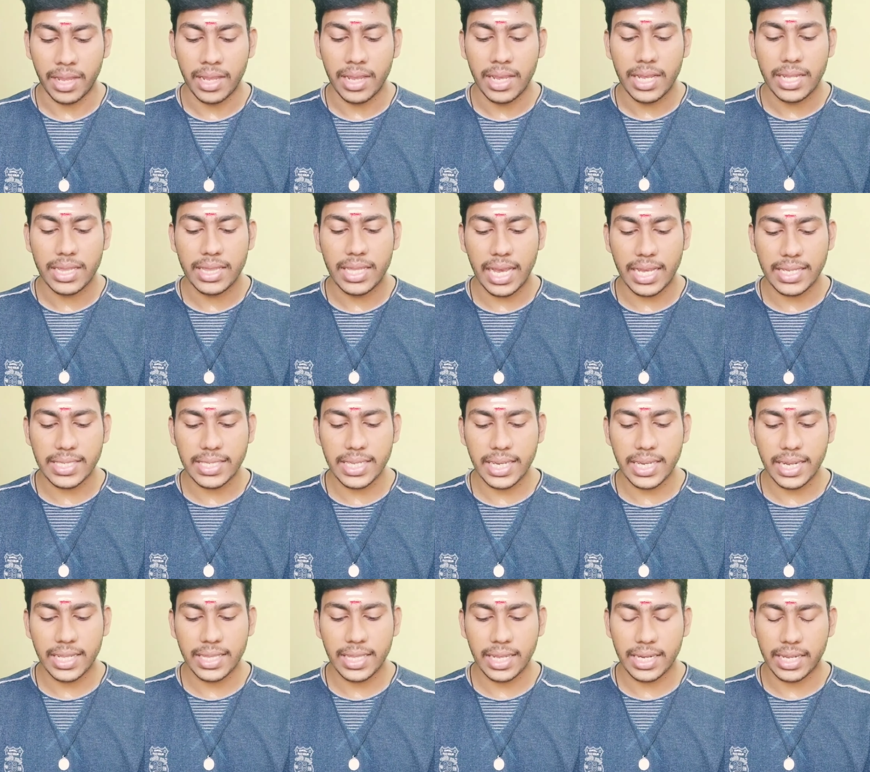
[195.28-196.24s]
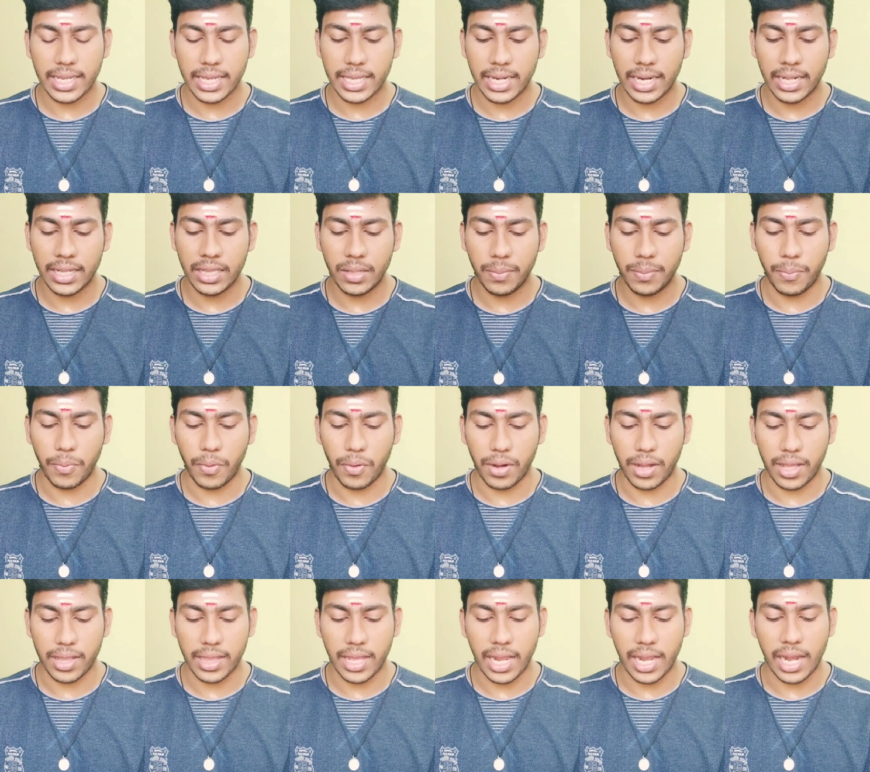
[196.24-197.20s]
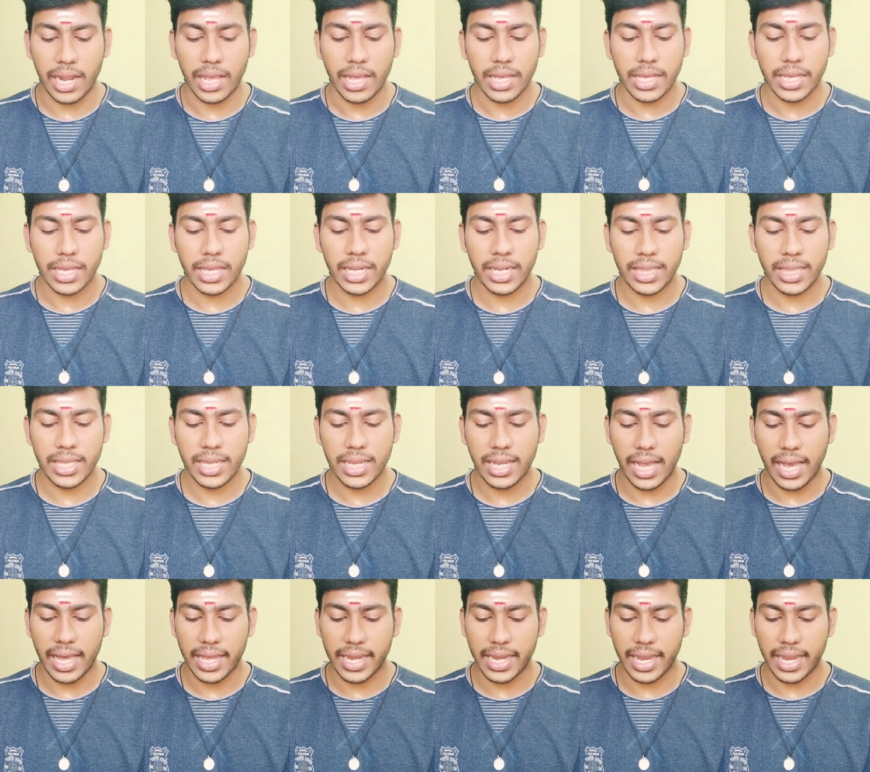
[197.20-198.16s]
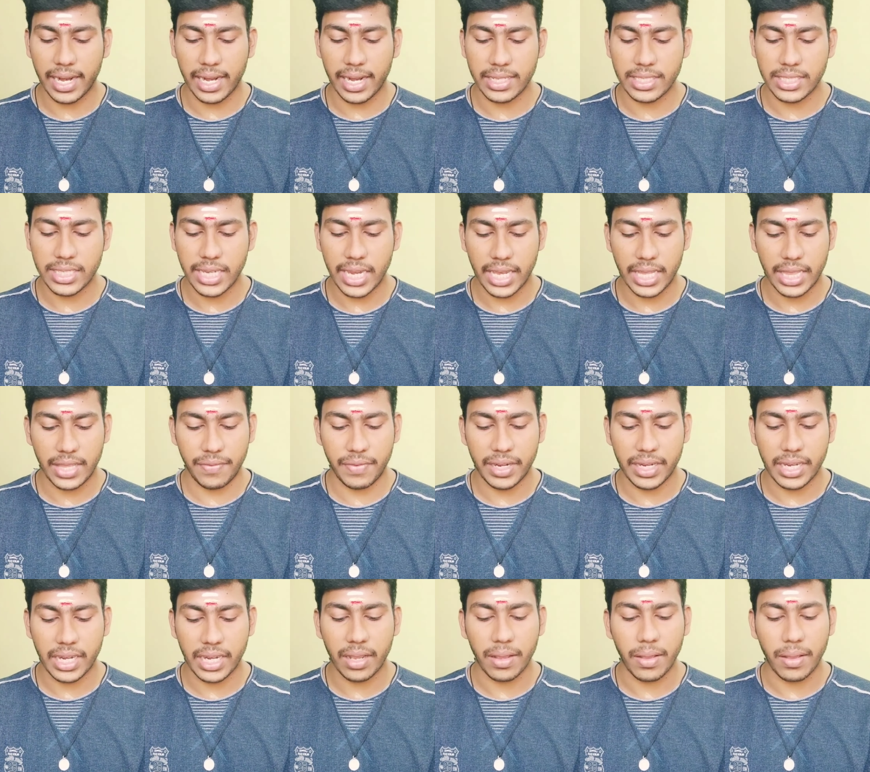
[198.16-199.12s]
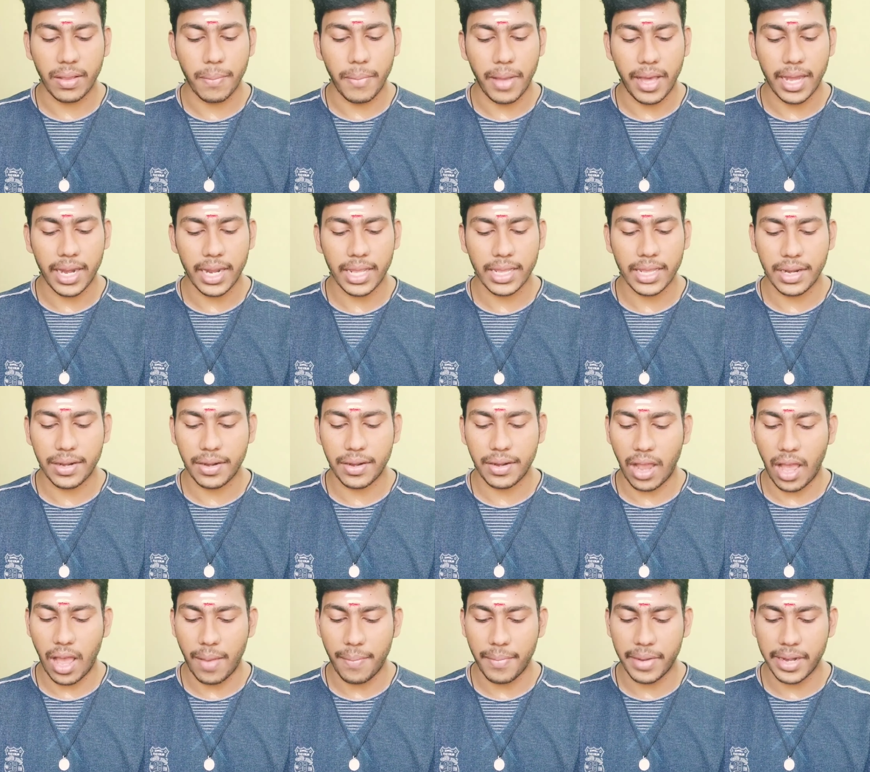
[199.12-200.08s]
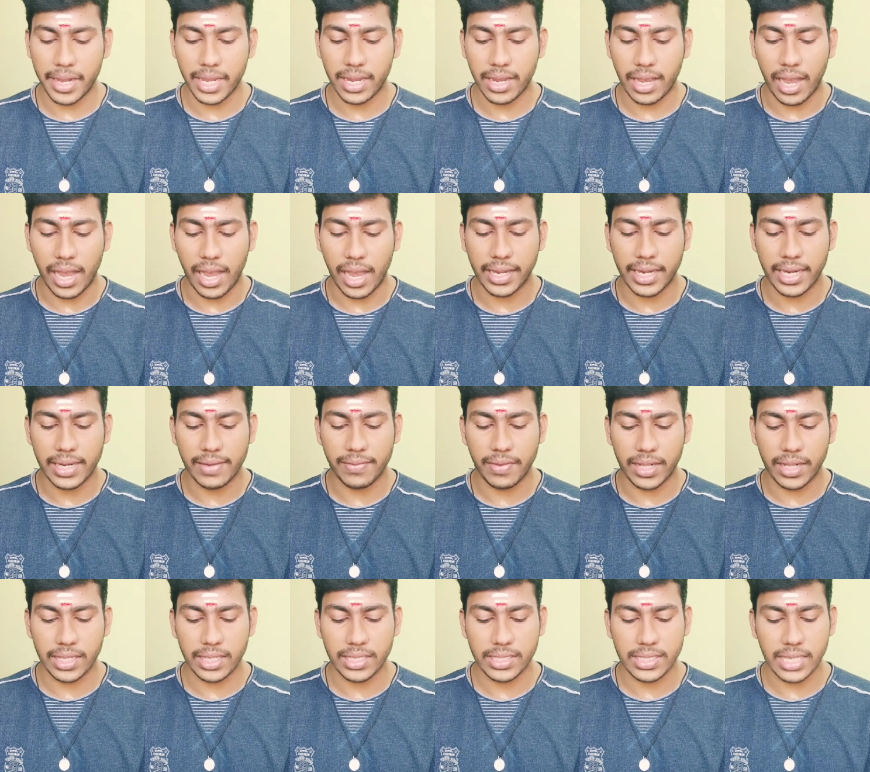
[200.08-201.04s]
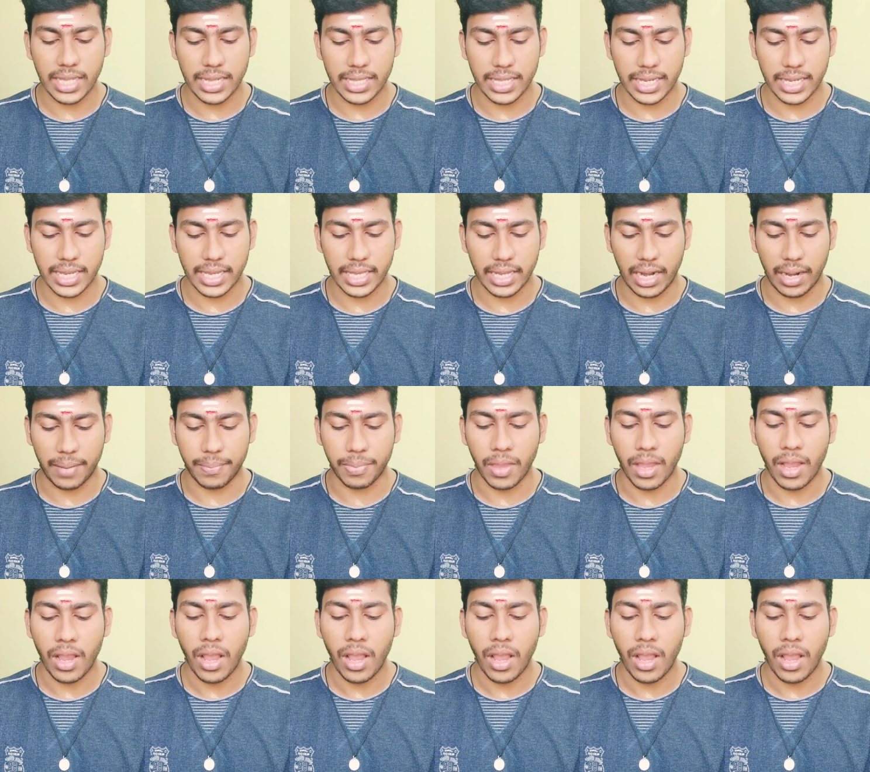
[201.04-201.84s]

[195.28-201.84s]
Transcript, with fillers: தசரதன் இறந்து போனதால் இறுதி காரியங்களை செய்துவிட்டு பரதன் ராமனை காட்டில் வந்து சந்திக்கிறார்